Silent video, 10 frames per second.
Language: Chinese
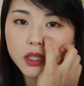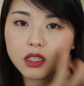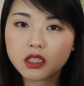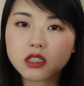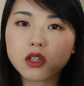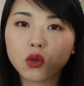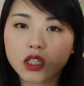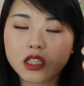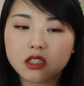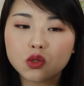们已经有
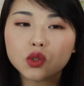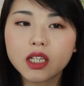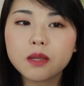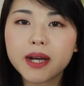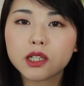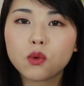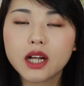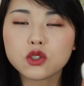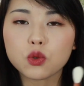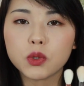了其中的一把的
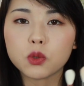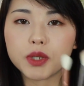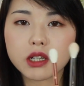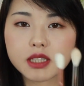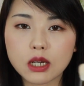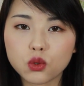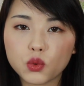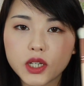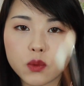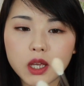话，就没有必要再
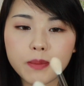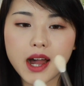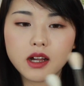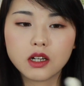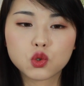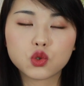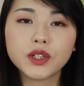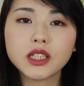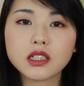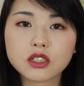入另外一把，除
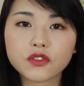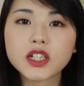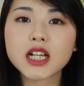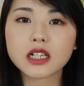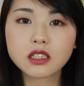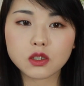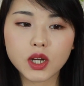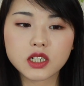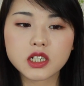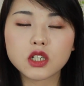非你是非常喜
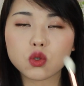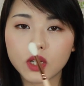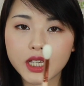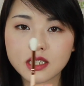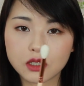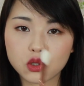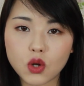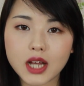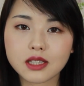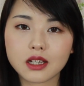欢这种类型的
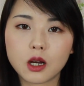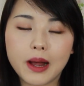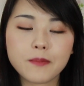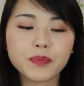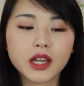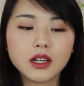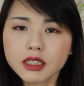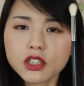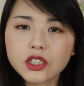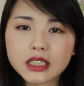刷子，好吧？
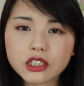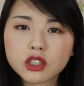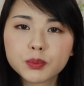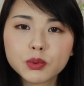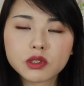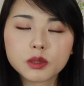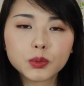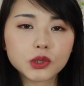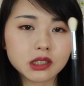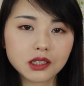那这里其实不得
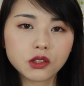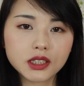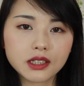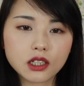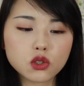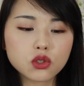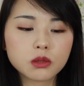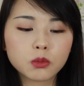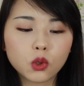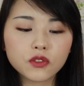不提到一点，就
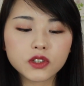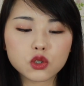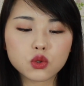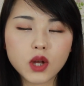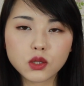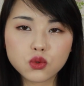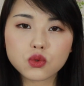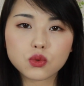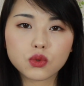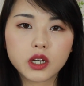是 Morphe 的刷
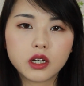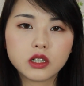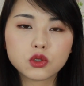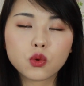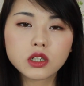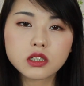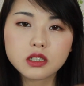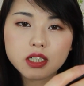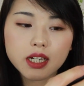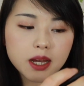具，就光
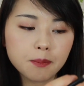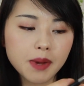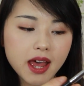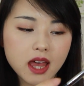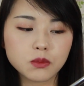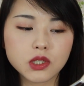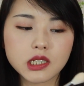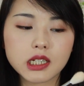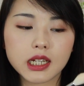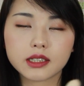是这两把 M
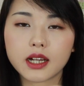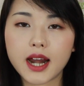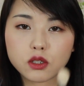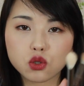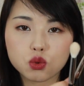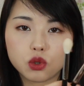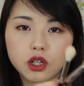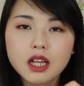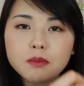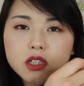系列的来
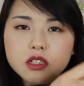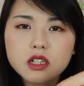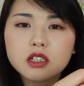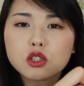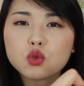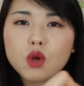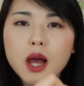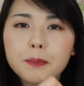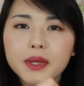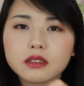说，他们的这个
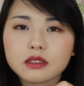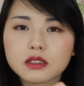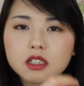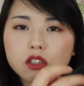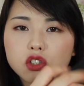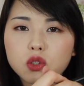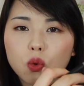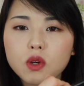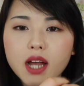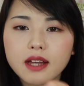刷柄的这个
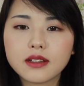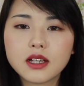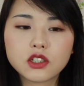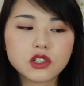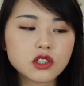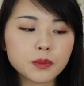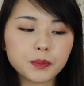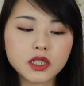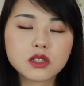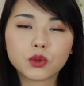手感，其实
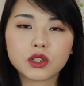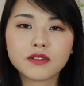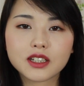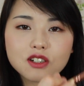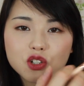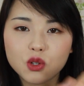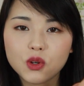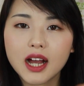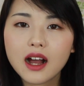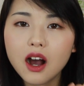比走伊 e v a 的这个
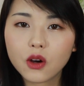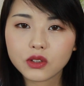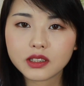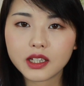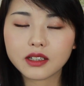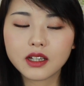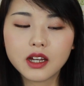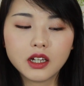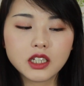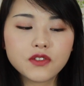手感好一点。
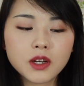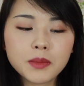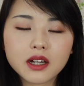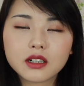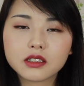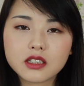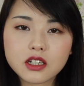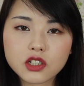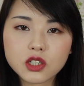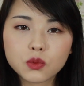一方面可能
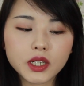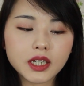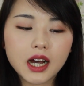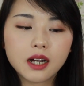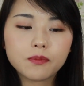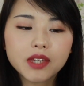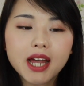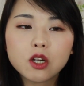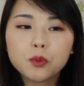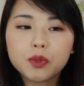也是因为啊，
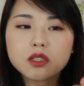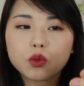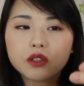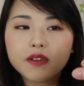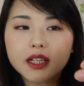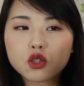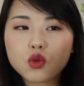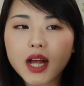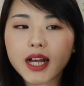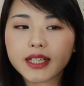它要比走伊 e v a 的
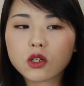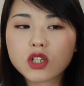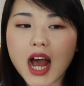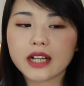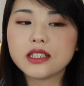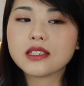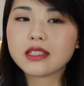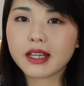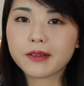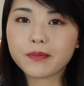刷杆要长一
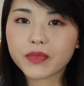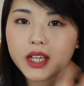些。